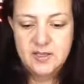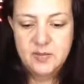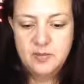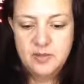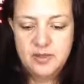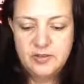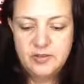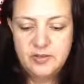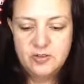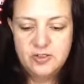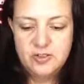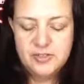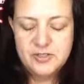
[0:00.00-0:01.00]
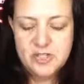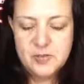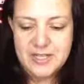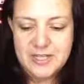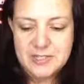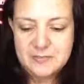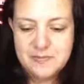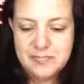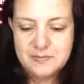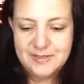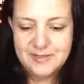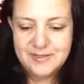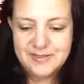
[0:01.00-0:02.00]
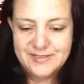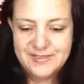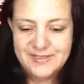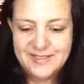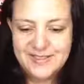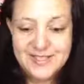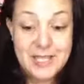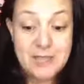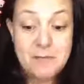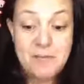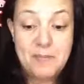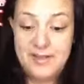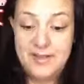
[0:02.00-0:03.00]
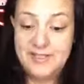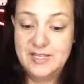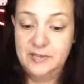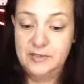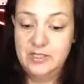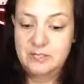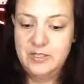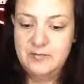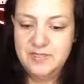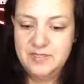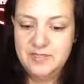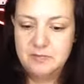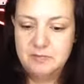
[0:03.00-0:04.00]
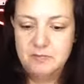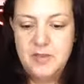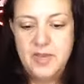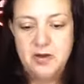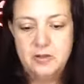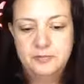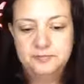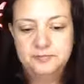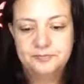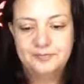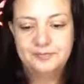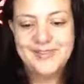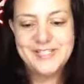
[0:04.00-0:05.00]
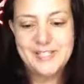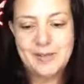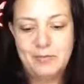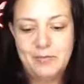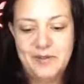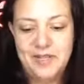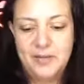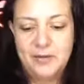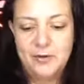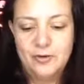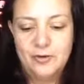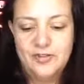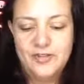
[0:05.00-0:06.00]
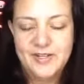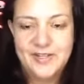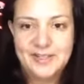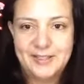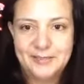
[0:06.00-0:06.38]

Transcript: Porque si no, siempre somos las mismas. Y está bien para que seamos las mismas. Pero está muy padre también conocer gente.